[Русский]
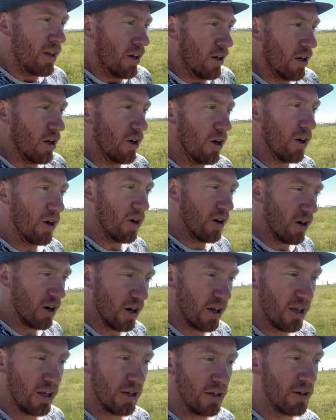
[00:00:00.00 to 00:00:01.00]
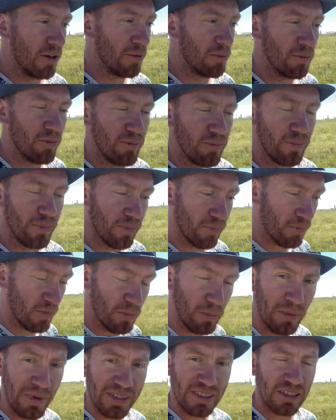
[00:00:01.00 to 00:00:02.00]
Ой,
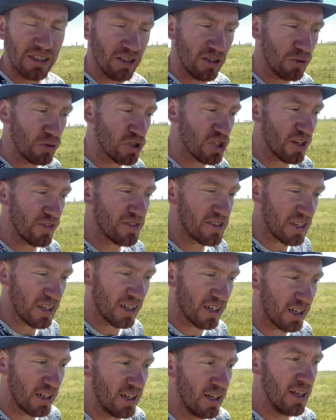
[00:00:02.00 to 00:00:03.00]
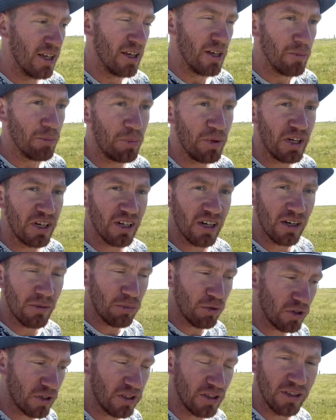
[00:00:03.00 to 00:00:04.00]
мысленно уже всех
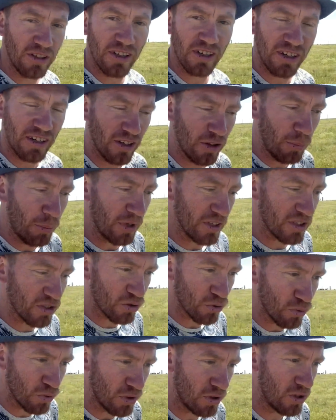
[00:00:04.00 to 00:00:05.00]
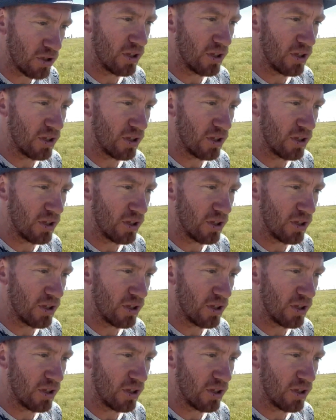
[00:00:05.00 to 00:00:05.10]
переработал на колбасу,